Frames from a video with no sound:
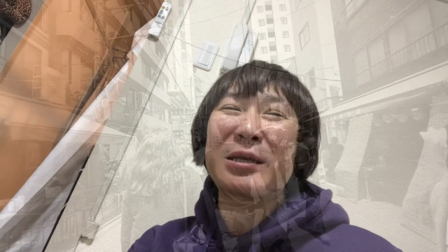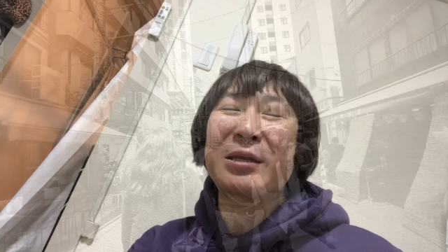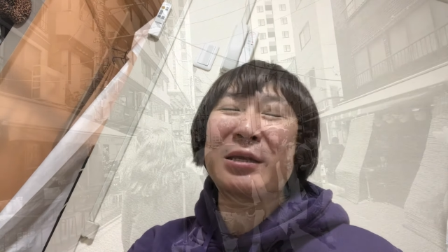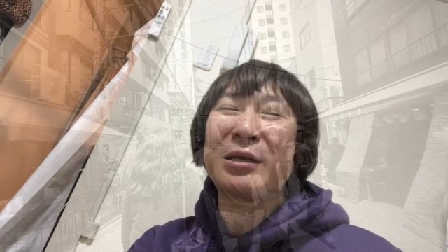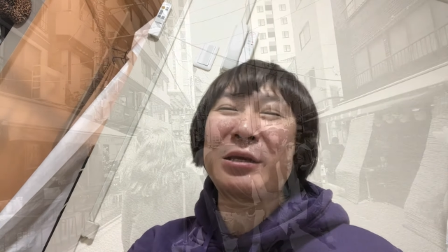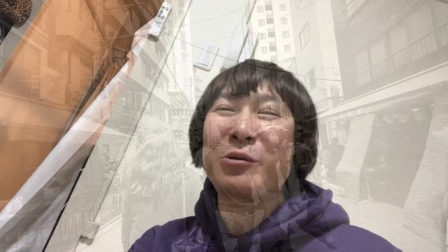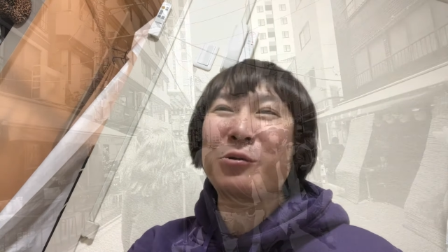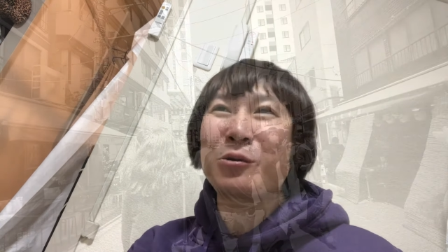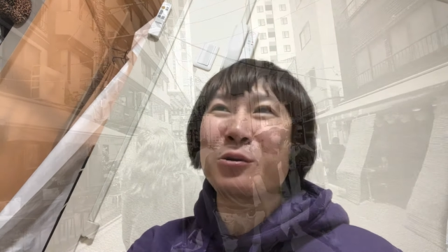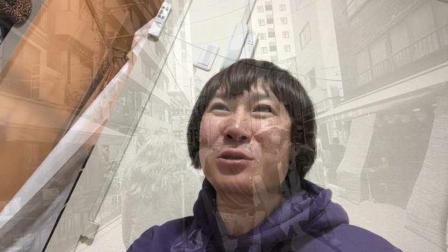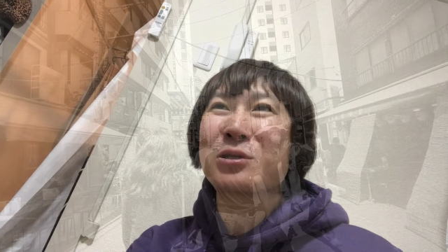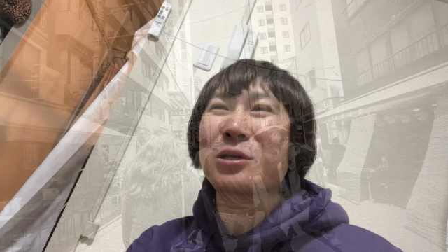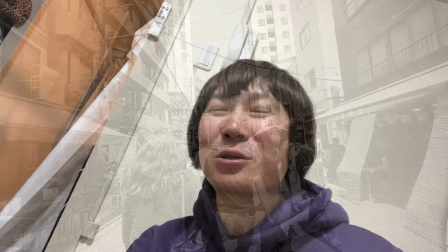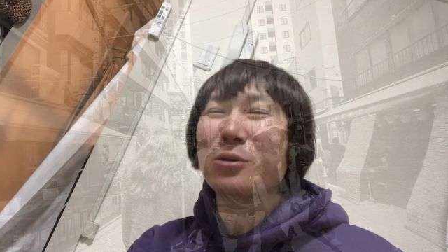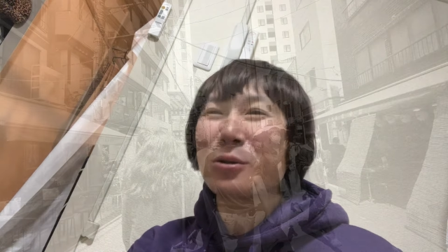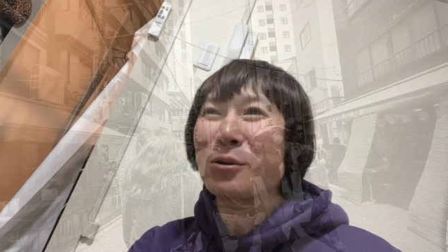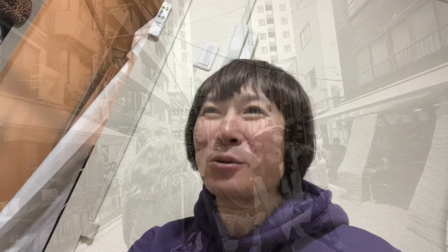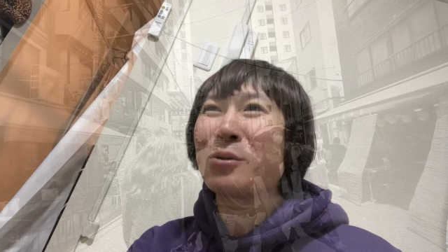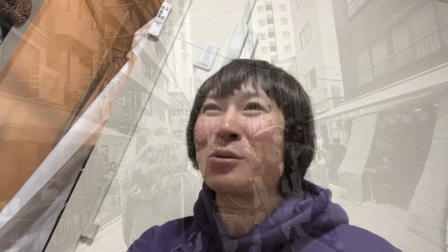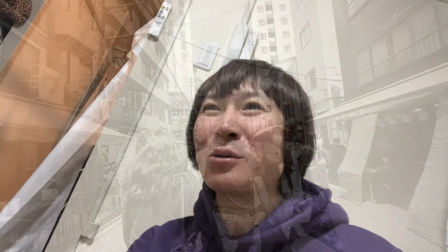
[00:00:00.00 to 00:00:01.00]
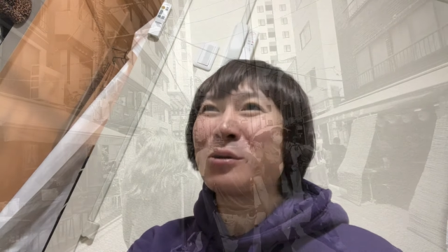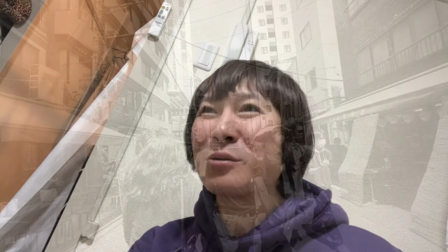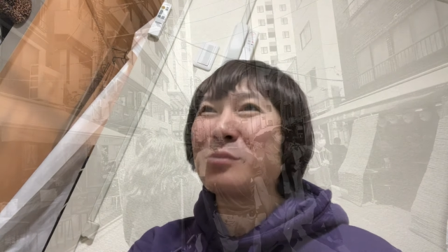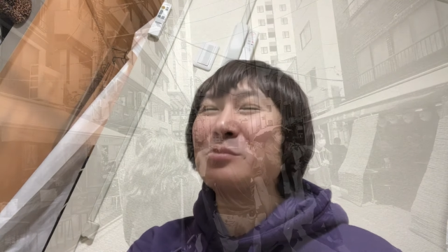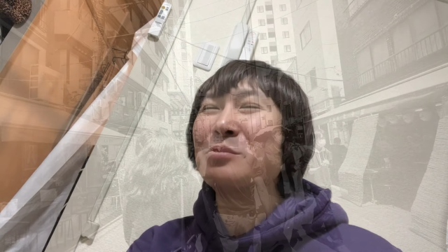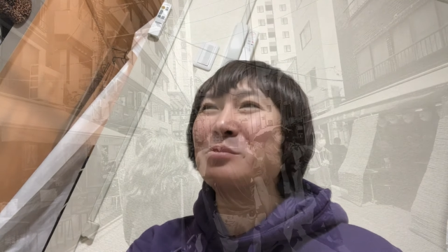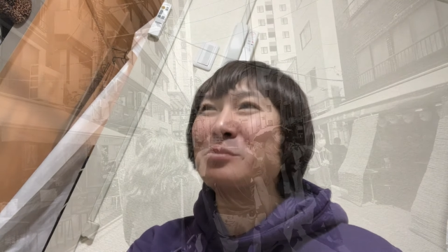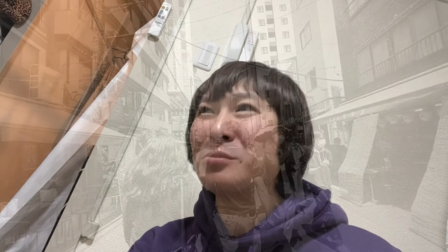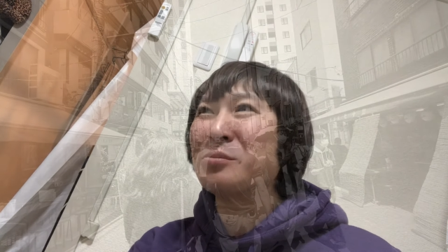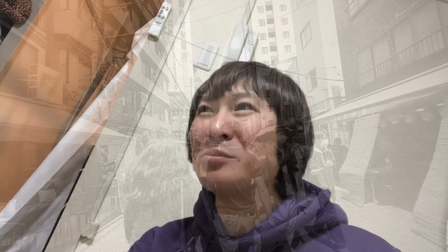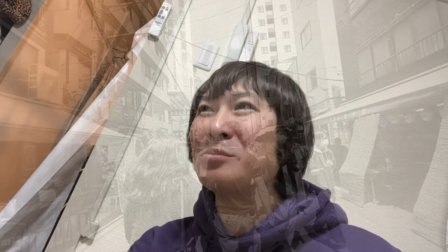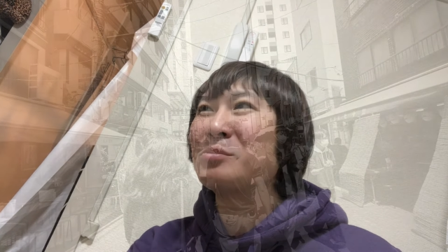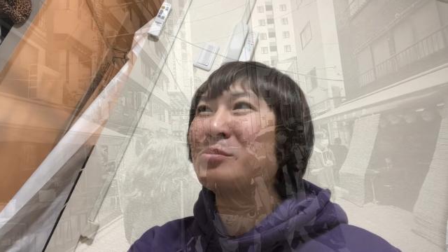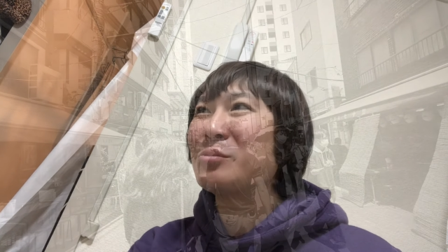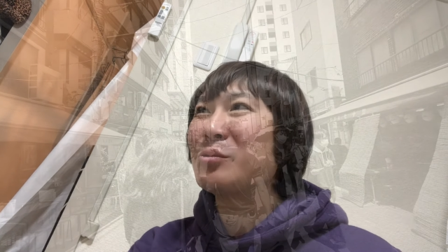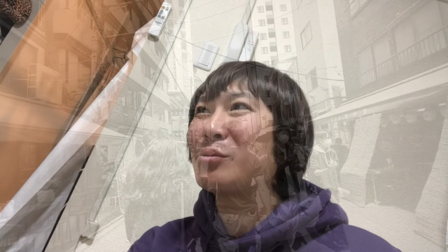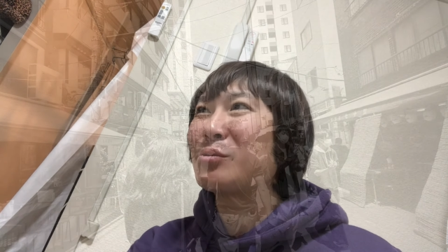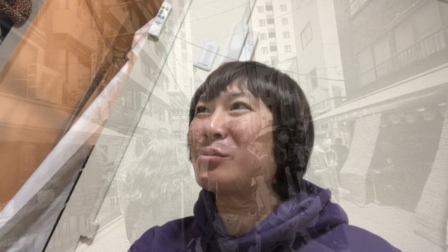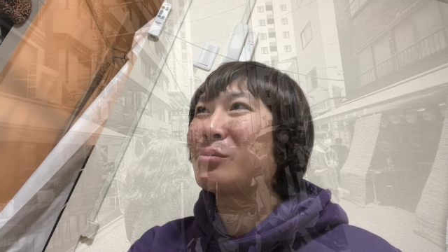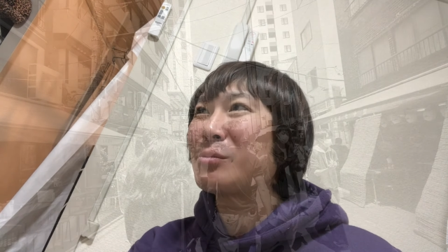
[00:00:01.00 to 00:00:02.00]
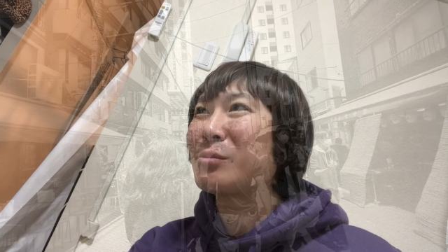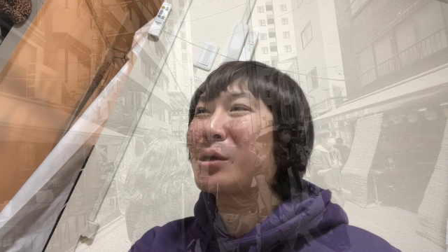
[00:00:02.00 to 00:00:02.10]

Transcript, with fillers: 移行したと、うん、もう